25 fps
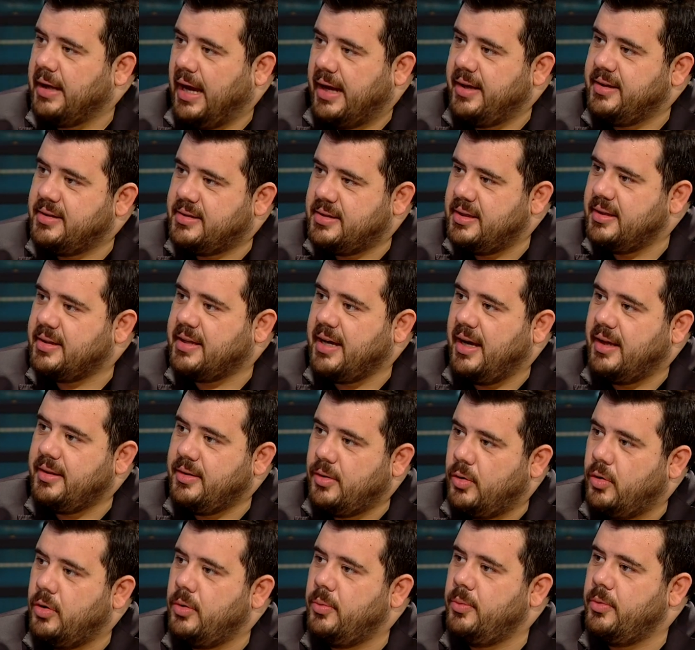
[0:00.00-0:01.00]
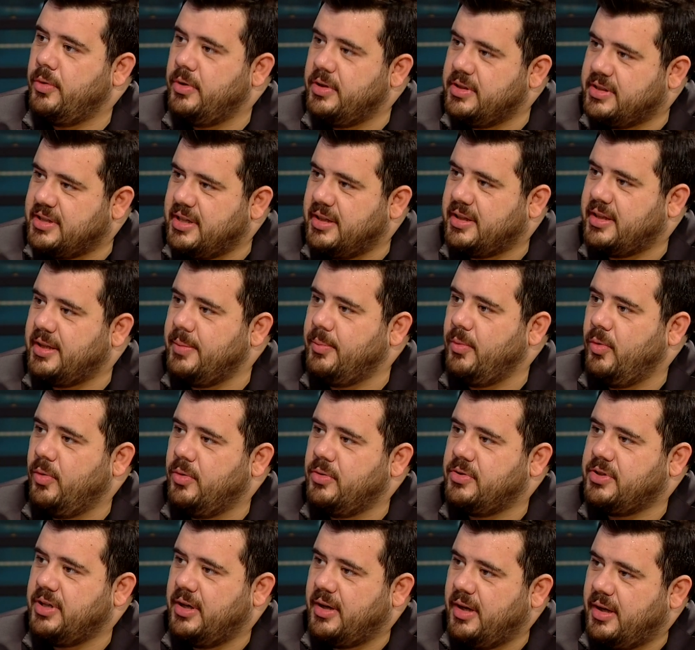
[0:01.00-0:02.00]
Tabii, tabii. Kendi ölümünü hissettin A, mi? E, o
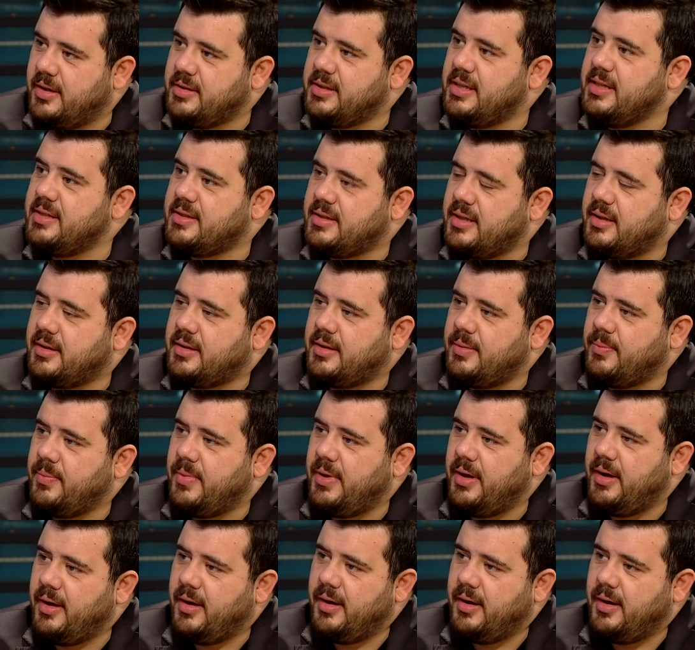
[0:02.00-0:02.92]
e, cenazeyi yani, hissettin ama mi?